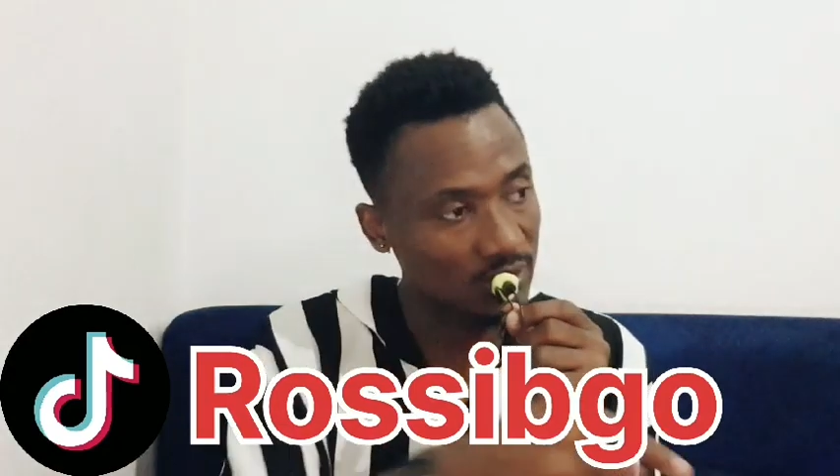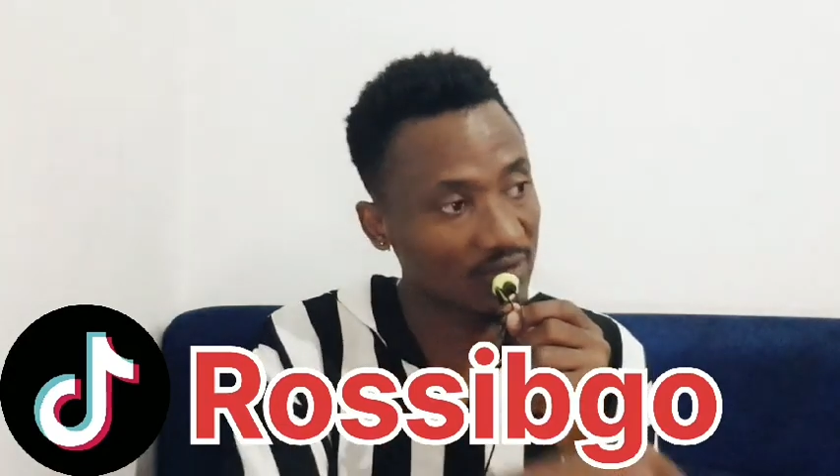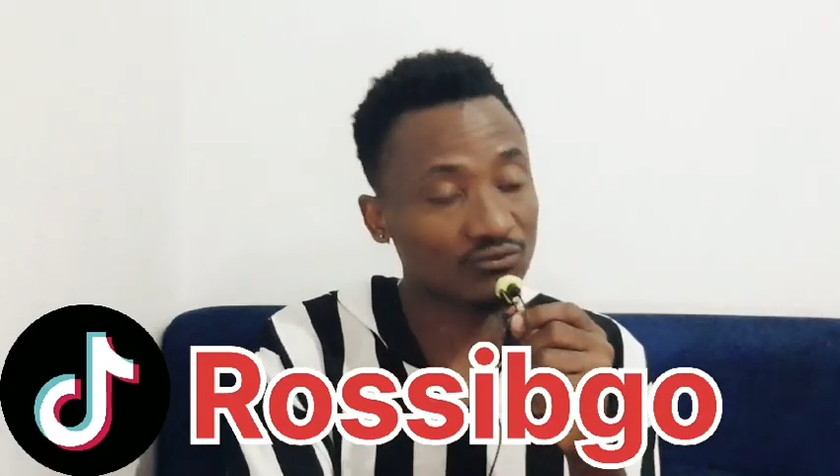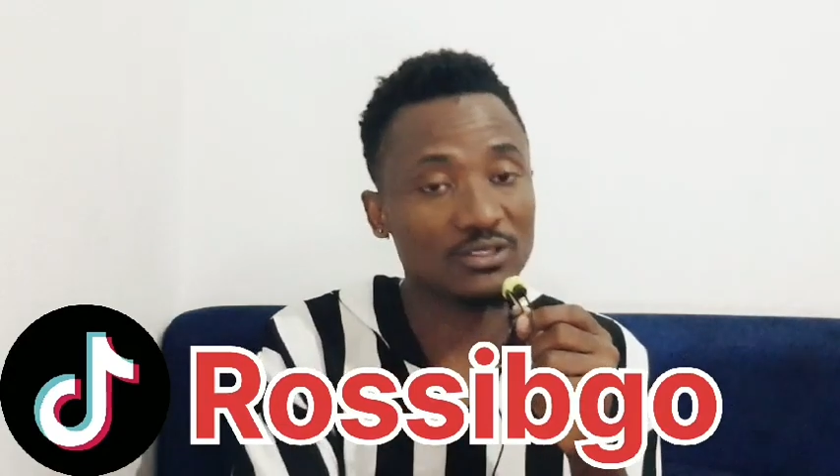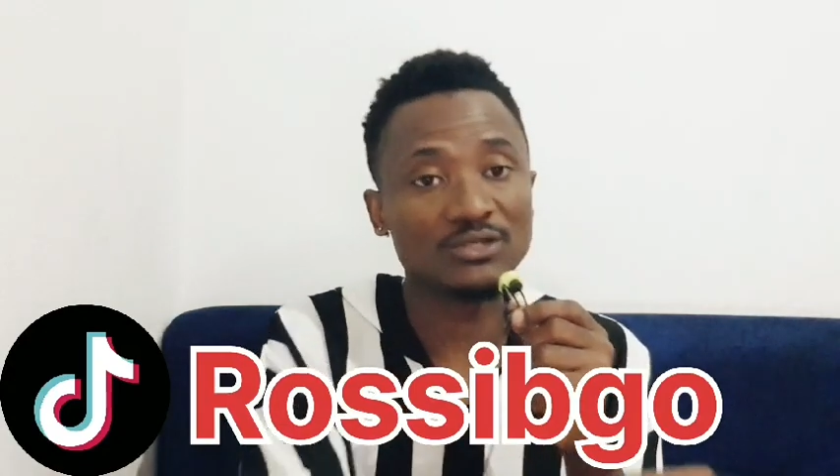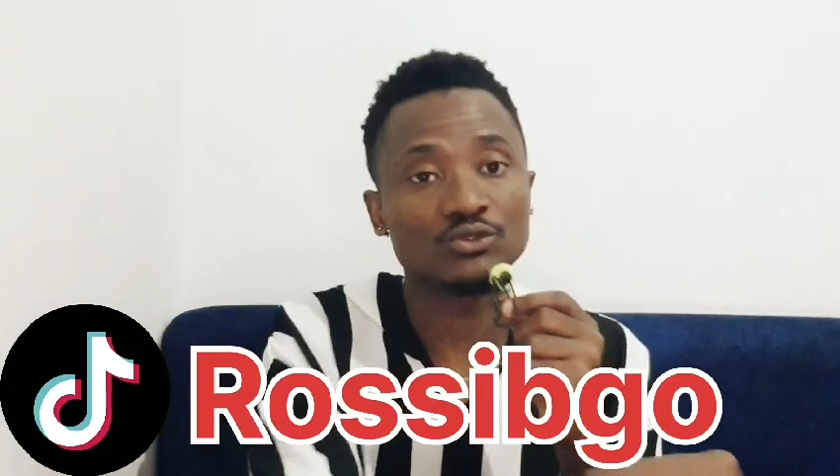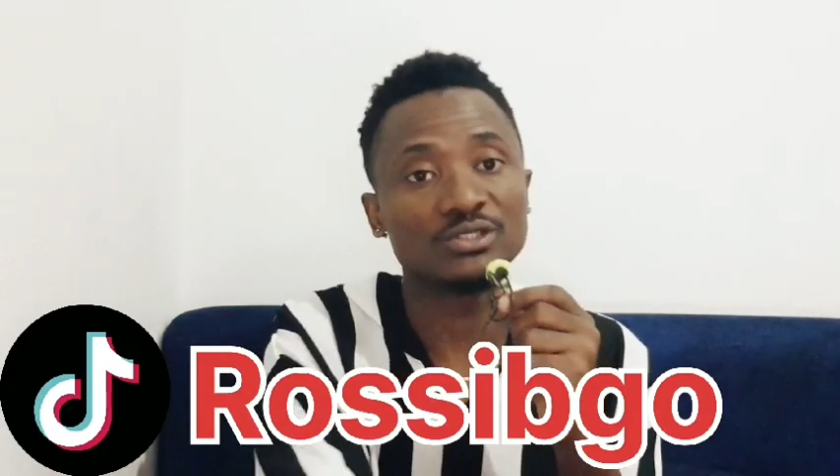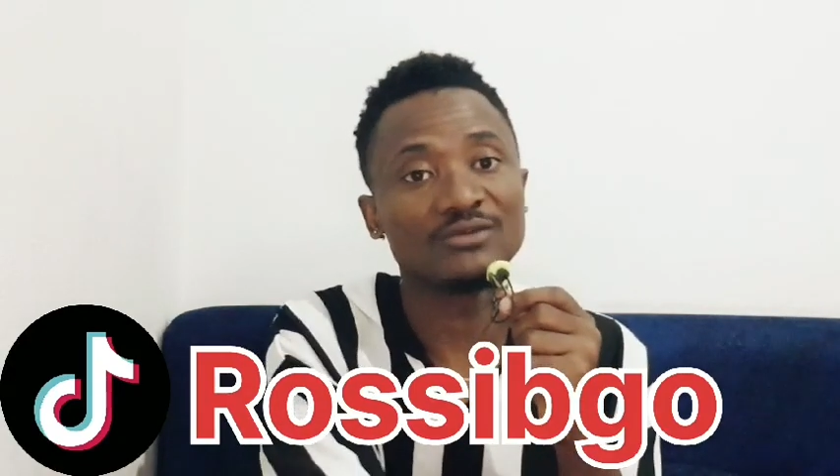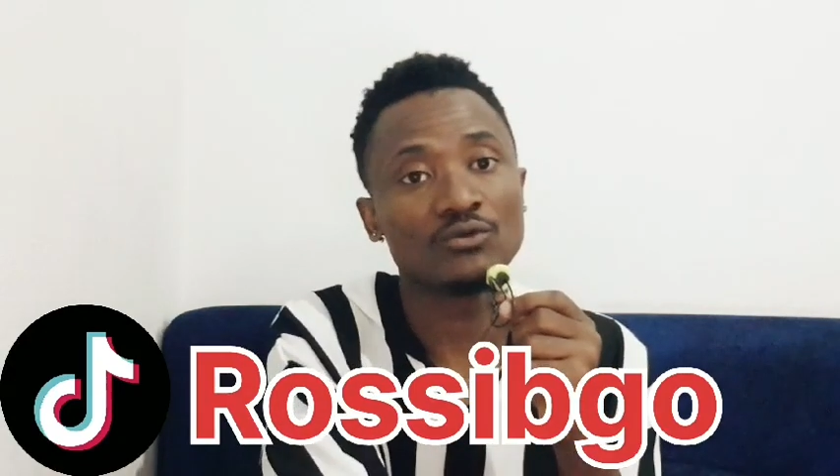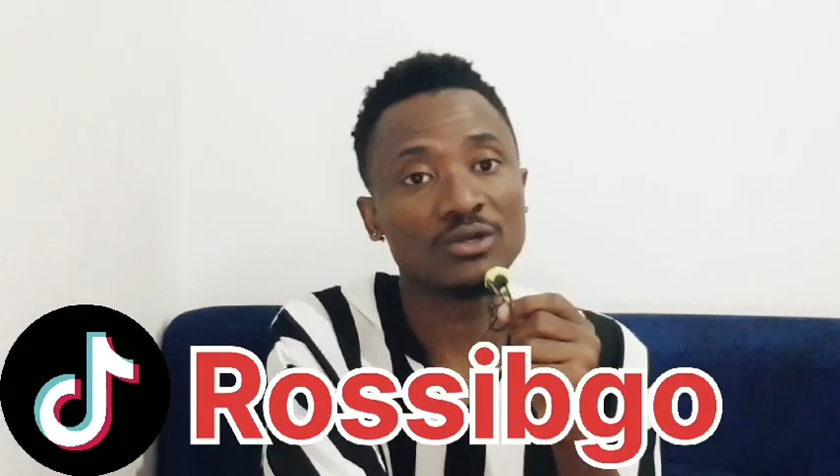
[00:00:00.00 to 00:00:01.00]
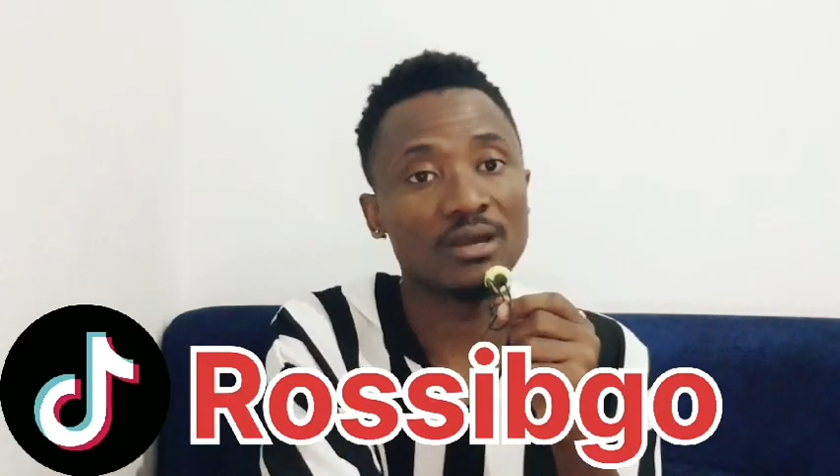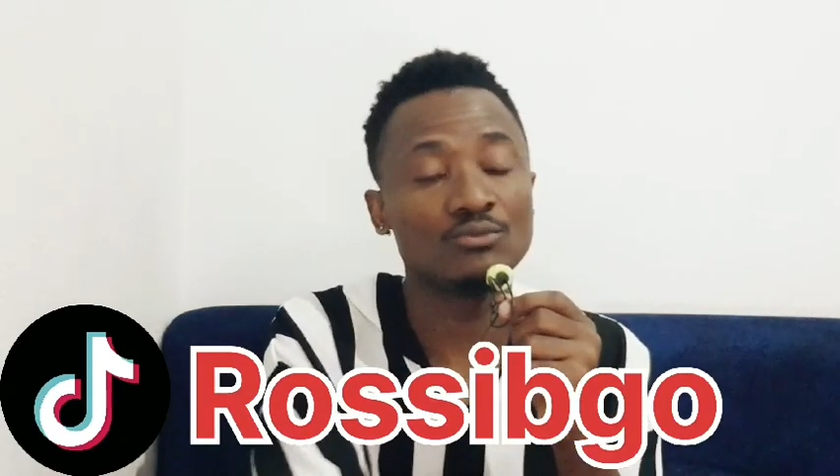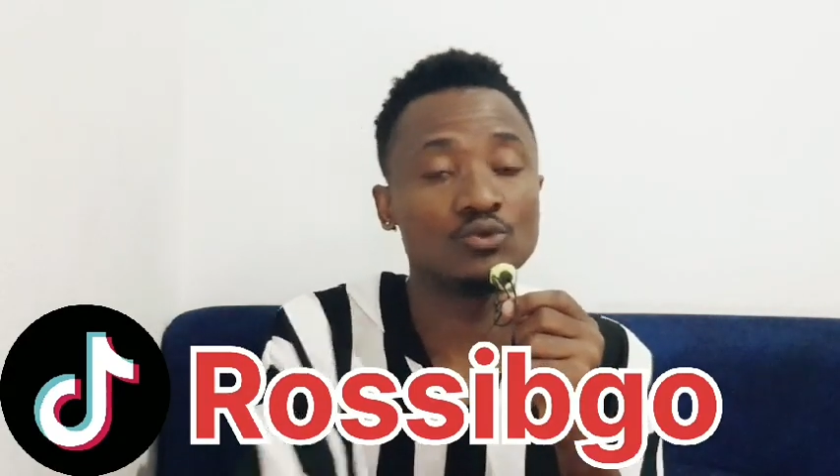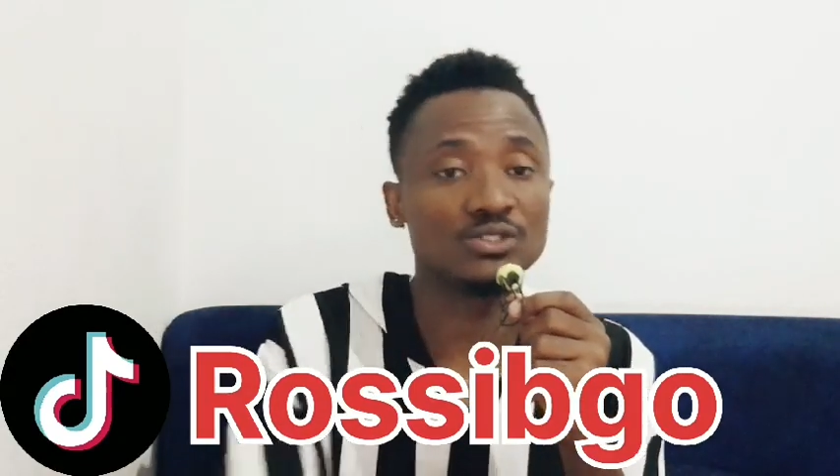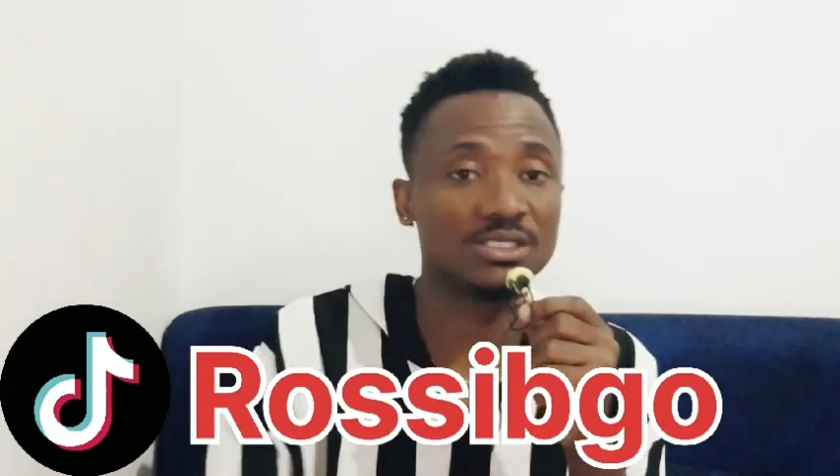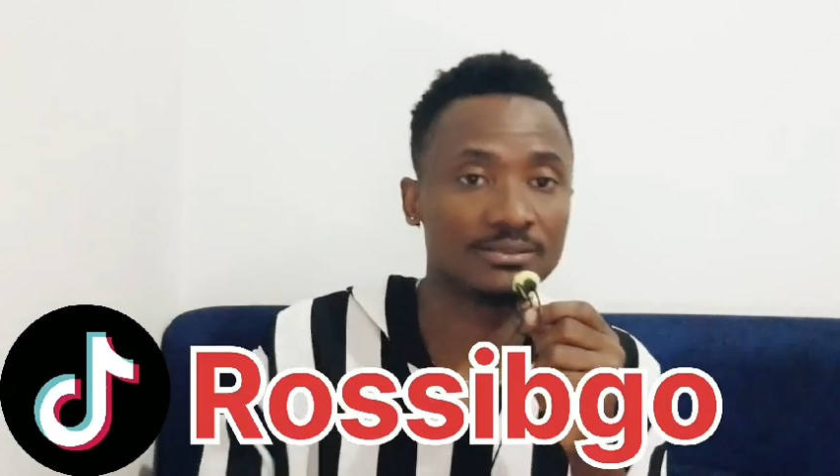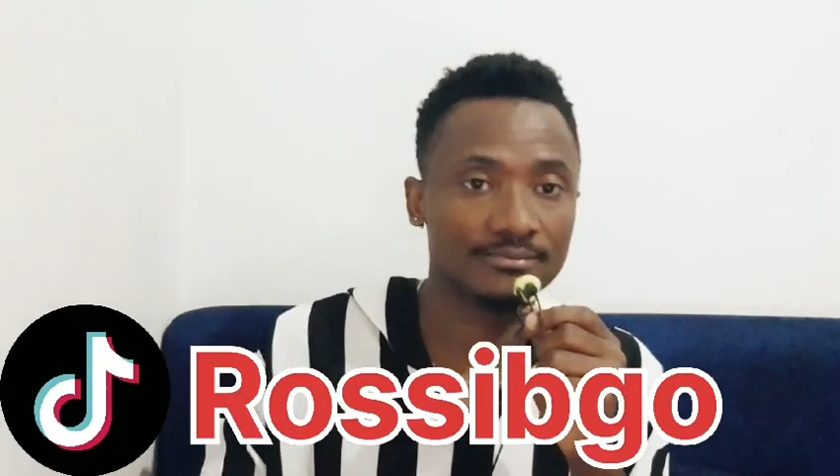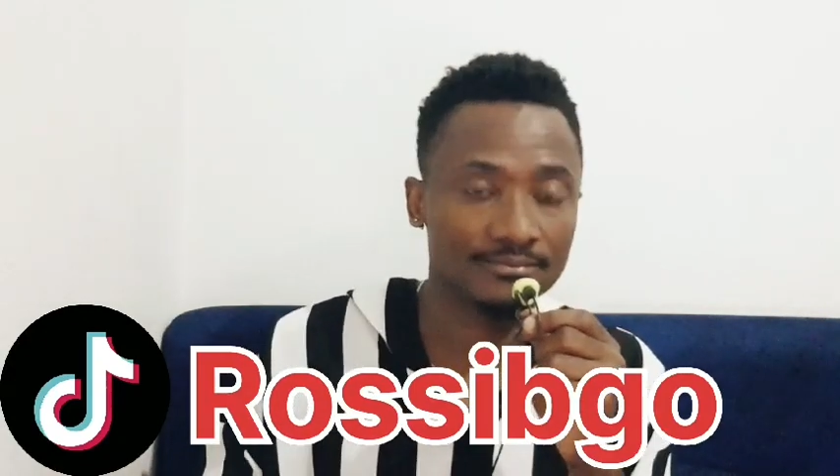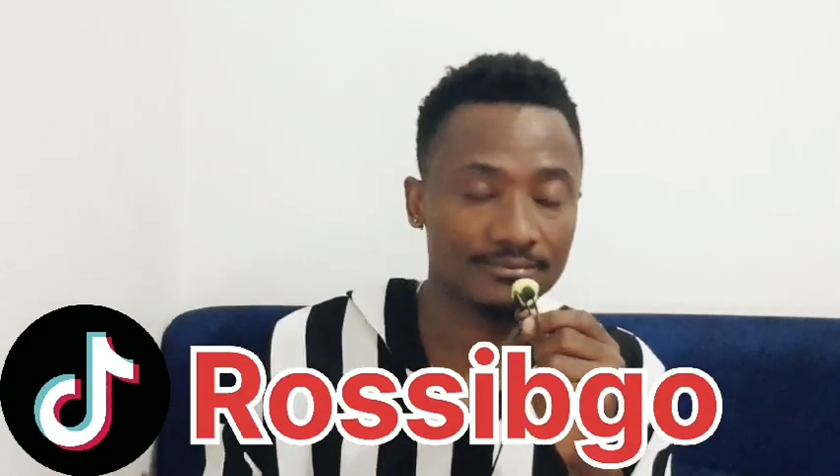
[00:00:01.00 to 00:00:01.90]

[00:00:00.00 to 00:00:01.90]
on a fouillé dans son téléphone, on a mis aussi.